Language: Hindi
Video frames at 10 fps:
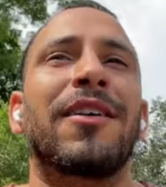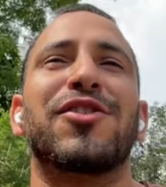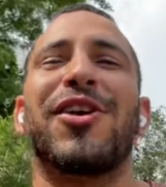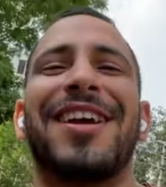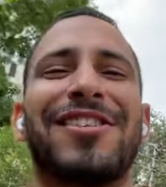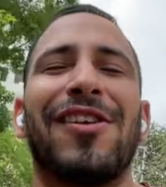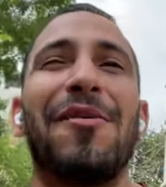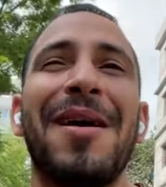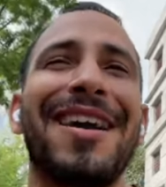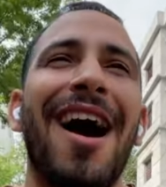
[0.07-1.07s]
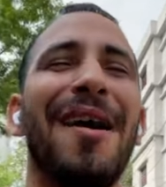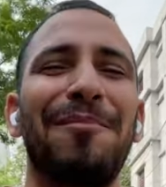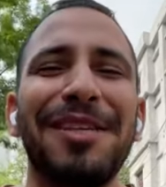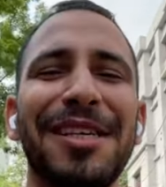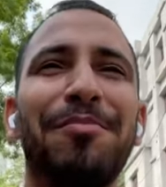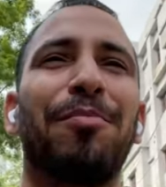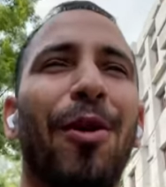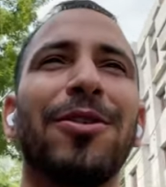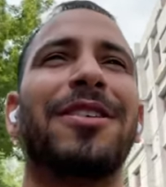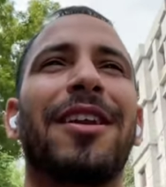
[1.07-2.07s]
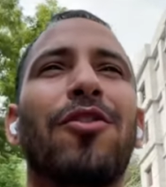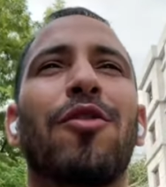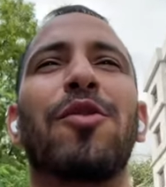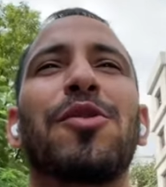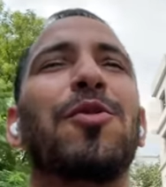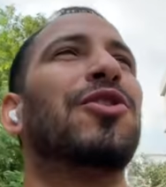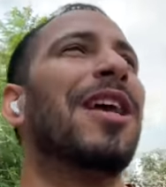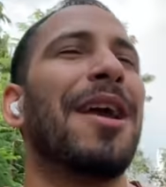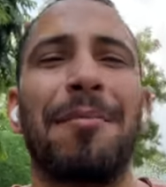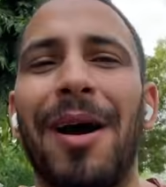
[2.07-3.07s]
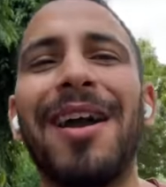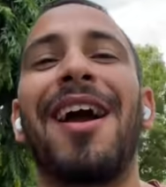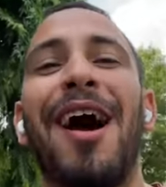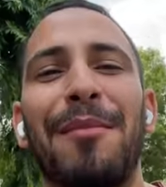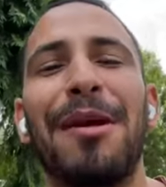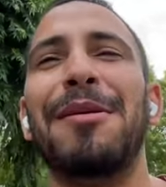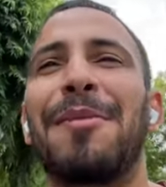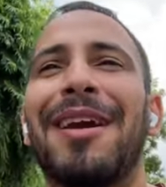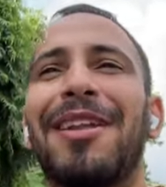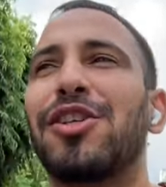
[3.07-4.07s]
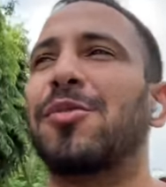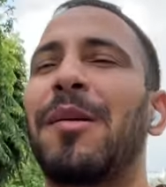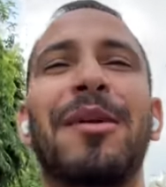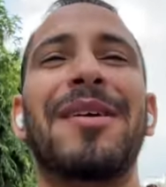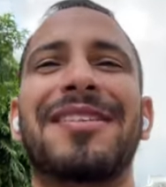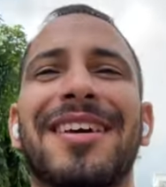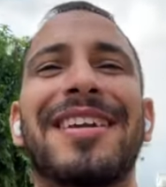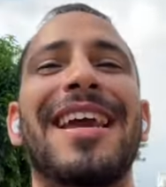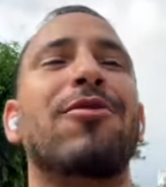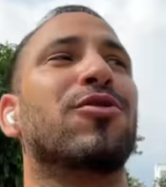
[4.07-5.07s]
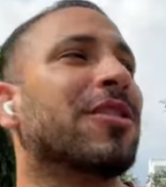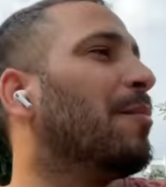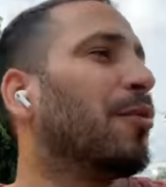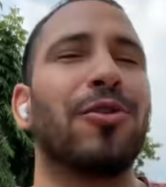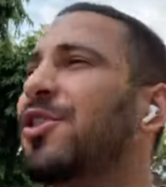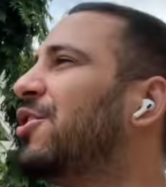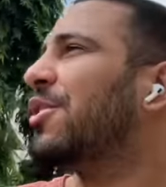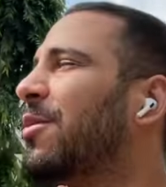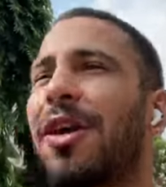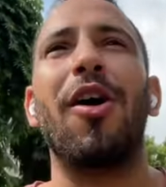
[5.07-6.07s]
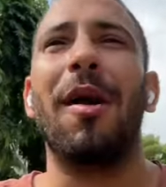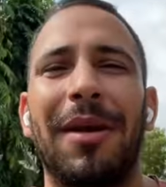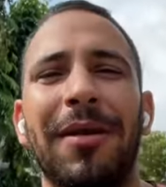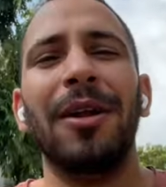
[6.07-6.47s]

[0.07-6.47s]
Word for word: सो एक वेलकम बैक आप में से बहुत सारे लोग मुझे पूछते हैं कि भाई हमें भी बांग्लादेश में एमबीबीएस बी करी है उसका प्रोसीजर बताओ हमें